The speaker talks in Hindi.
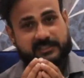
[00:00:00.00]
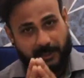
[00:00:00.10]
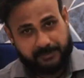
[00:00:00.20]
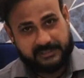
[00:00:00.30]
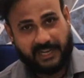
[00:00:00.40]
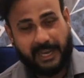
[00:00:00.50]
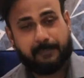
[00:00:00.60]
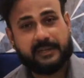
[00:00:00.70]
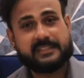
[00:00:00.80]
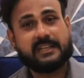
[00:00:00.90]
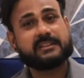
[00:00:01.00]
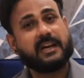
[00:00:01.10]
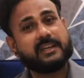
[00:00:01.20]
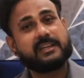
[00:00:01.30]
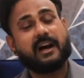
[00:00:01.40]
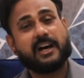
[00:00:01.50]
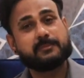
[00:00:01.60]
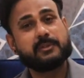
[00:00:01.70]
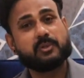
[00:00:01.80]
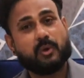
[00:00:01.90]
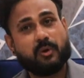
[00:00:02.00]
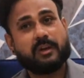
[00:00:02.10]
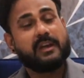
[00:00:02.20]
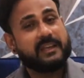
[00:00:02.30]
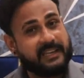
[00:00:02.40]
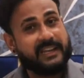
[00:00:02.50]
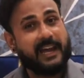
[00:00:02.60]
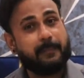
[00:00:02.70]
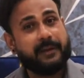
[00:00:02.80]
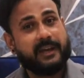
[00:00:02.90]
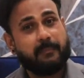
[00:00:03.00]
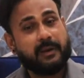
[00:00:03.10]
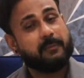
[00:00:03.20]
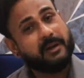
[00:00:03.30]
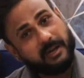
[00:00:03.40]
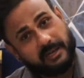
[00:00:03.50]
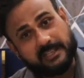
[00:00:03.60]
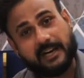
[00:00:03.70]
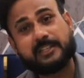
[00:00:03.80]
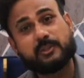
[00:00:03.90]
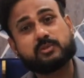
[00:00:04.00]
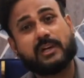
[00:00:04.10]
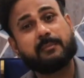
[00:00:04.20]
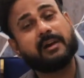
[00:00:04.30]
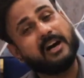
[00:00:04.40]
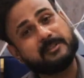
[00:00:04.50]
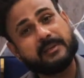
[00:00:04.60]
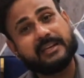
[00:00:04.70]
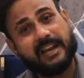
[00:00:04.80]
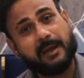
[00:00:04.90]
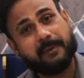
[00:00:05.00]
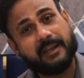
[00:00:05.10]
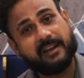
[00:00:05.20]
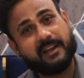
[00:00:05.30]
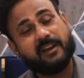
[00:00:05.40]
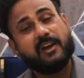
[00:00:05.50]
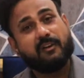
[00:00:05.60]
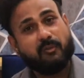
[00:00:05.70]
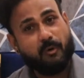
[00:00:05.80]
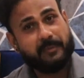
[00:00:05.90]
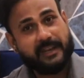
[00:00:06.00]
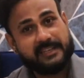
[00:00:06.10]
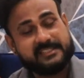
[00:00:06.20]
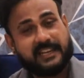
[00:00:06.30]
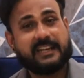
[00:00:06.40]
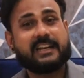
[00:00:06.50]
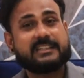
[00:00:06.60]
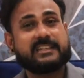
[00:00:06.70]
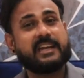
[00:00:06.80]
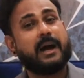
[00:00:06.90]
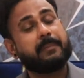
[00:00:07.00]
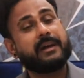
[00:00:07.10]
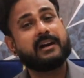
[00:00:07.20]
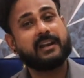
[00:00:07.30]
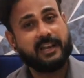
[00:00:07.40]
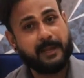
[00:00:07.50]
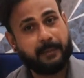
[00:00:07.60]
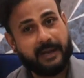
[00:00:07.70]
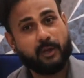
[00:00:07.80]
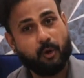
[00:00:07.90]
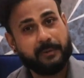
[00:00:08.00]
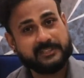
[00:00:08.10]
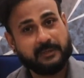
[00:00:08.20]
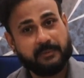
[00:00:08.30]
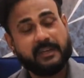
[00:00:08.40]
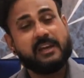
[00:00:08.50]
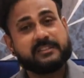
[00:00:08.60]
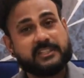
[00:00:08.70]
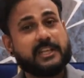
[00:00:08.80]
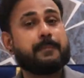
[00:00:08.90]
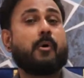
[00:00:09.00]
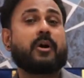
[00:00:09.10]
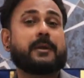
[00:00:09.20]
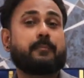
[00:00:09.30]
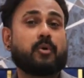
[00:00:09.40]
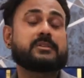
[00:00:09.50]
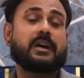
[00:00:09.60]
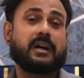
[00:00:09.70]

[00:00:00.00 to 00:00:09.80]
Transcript: सब्सक्राइब कीजिए ताकि आज भी जो लोग किराए पे हैं मतलब आज़ाद हिंदुस्तान में आज भी किराए पर रह रहे हैं वो मेरे इस चैनल के जरिए अपना घर ले पाए लो बजट में जिनकी पॉकेट बहुत